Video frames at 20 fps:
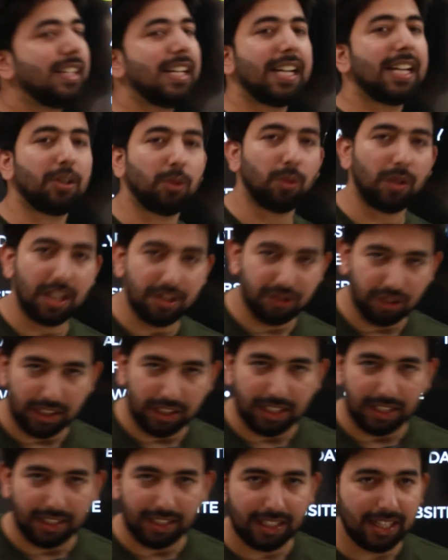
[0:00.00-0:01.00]
डेट होना
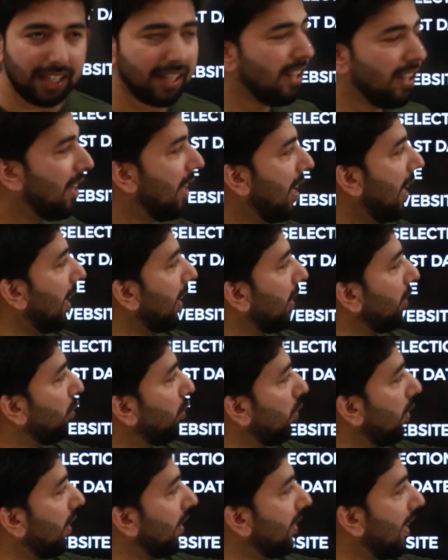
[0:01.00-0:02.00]
चाहिए ठीक है अगर
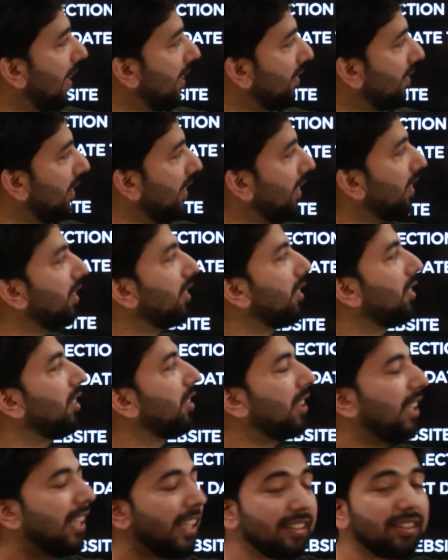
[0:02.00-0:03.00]
2000 से
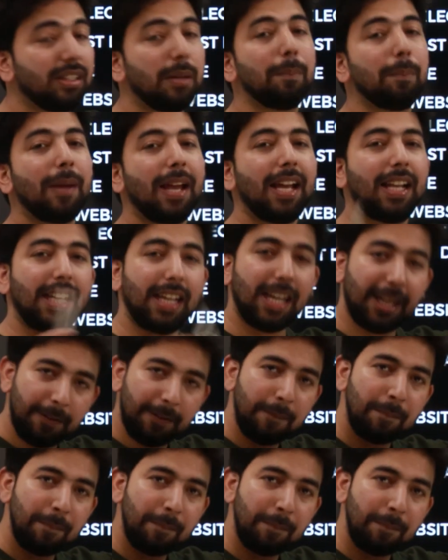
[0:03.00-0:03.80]
6 से पहले